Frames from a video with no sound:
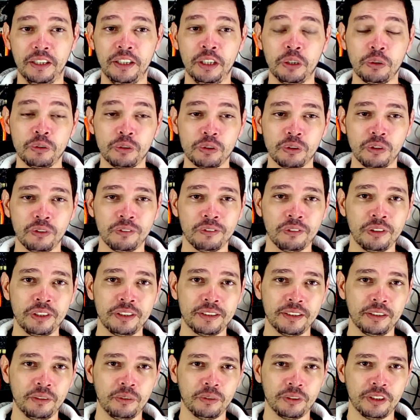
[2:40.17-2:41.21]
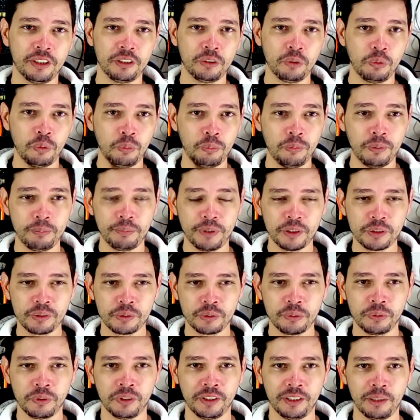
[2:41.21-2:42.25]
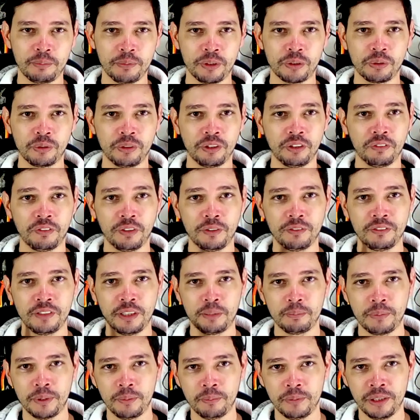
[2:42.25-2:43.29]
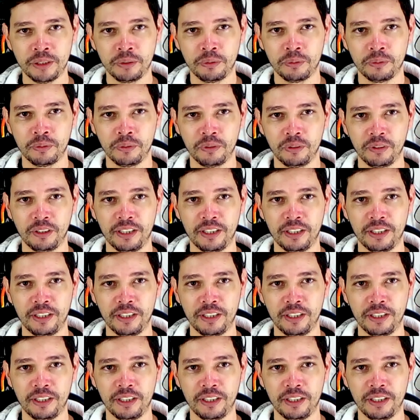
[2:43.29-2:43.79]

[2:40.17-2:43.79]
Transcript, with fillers: Eu só vou entrar em contato com uma pessoa, que é a pessoa que eu vou enviar primeiro.